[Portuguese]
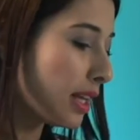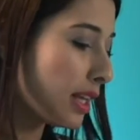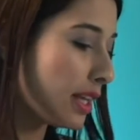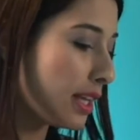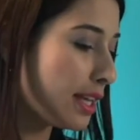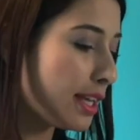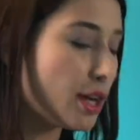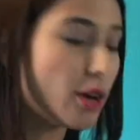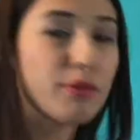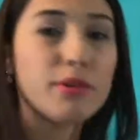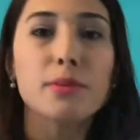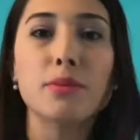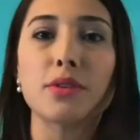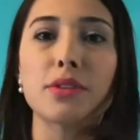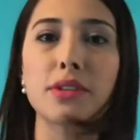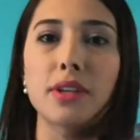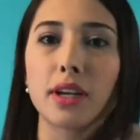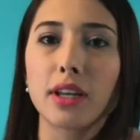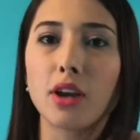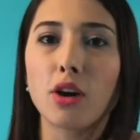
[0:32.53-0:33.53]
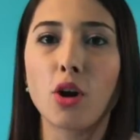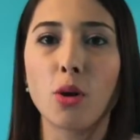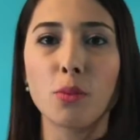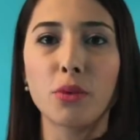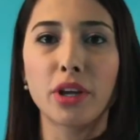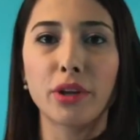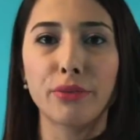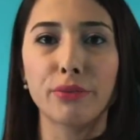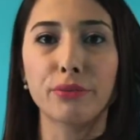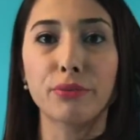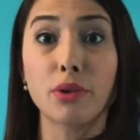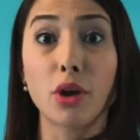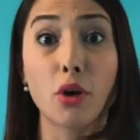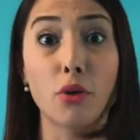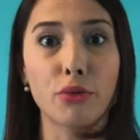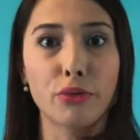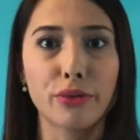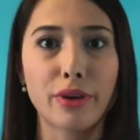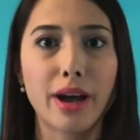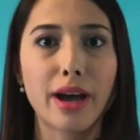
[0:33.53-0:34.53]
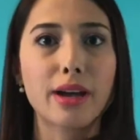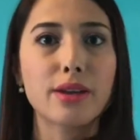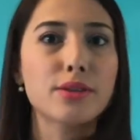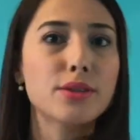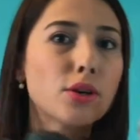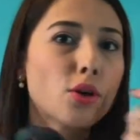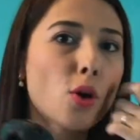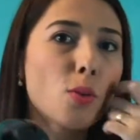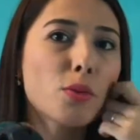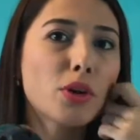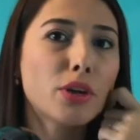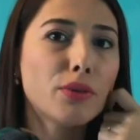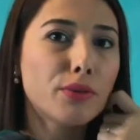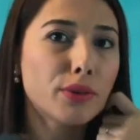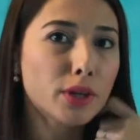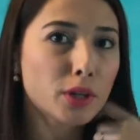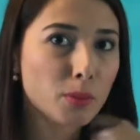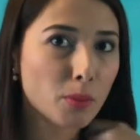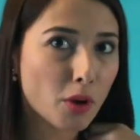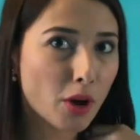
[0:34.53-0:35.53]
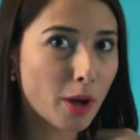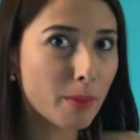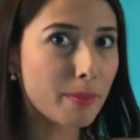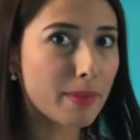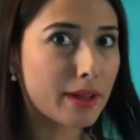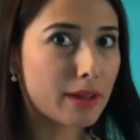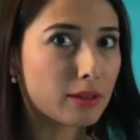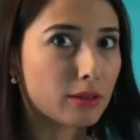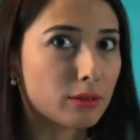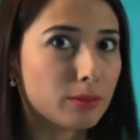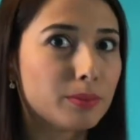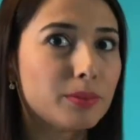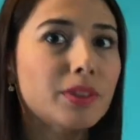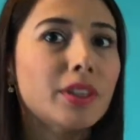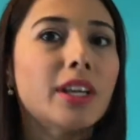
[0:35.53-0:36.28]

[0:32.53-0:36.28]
E eu vim mostrar aqui como que eu faço e como que fica no meu cabelo.